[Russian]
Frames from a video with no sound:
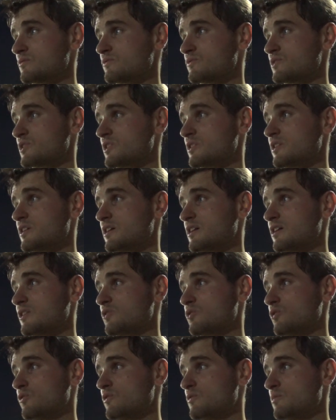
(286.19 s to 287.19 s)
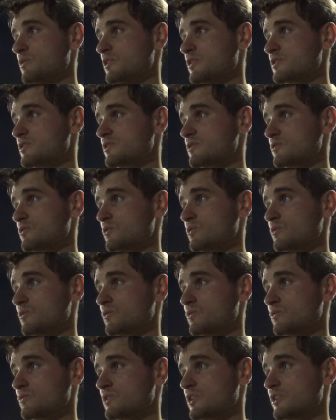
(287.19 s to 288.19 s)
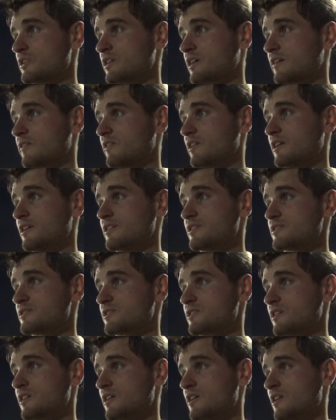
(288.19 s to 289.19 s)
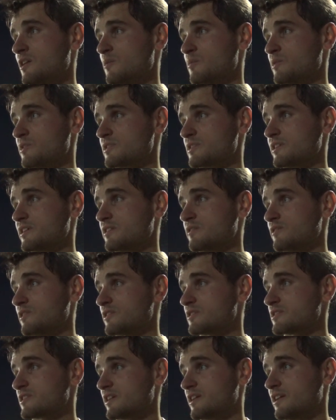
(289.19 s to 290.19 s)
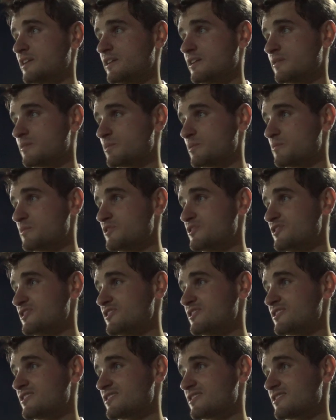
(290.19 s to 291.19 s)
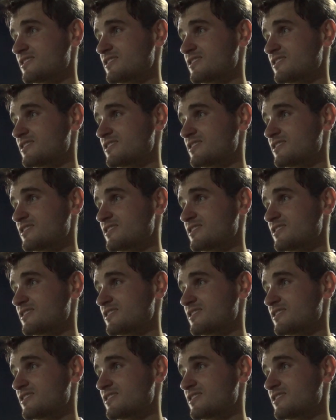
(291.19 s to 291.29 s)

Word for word: всегда готовы были к сезону, тренировались, преследовали цели, победить.